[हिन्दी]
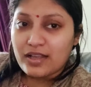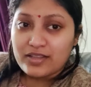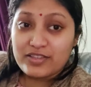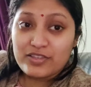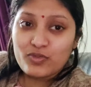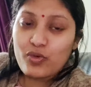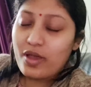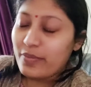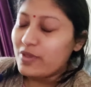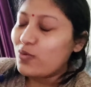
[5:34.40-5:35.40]
हाँ जी तो
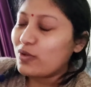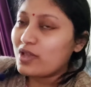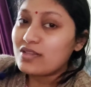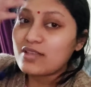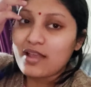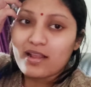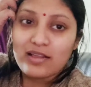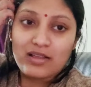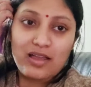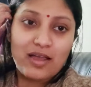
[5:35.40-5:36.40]
अभी हो गया सारा
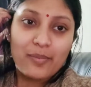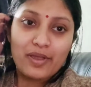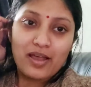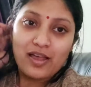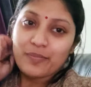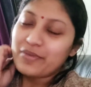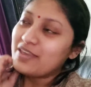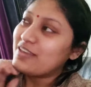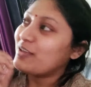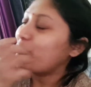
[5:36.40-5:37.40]
काम खा पी
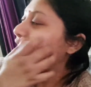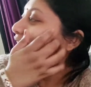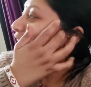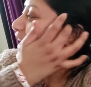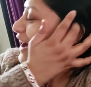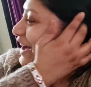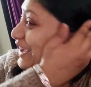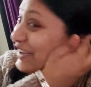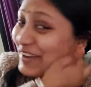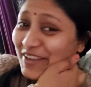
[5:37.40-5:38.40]
के मैं आ
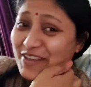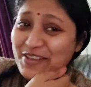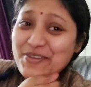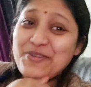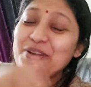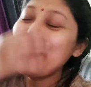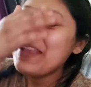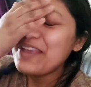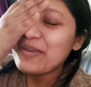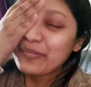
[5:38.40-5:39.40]
गई
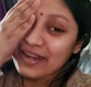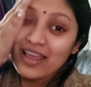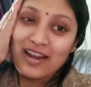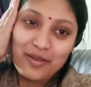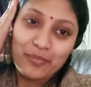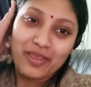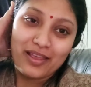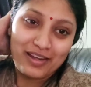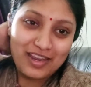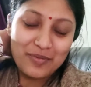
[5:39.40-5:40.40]
मैंने आराम भी
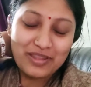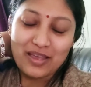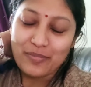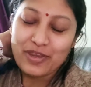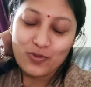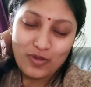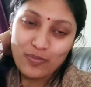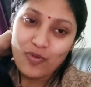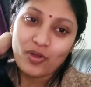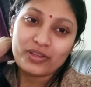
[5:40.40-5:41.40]
कर लिया मतलब अभी नहीं हुआ
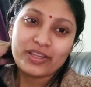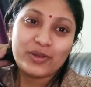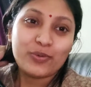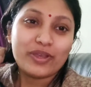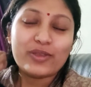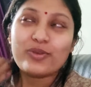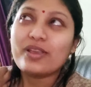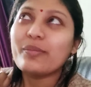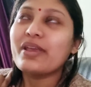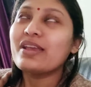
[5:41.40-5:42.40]
बहुत देर हो गई
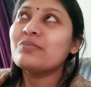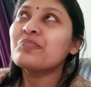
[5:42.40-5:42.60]
क्योंकि मैं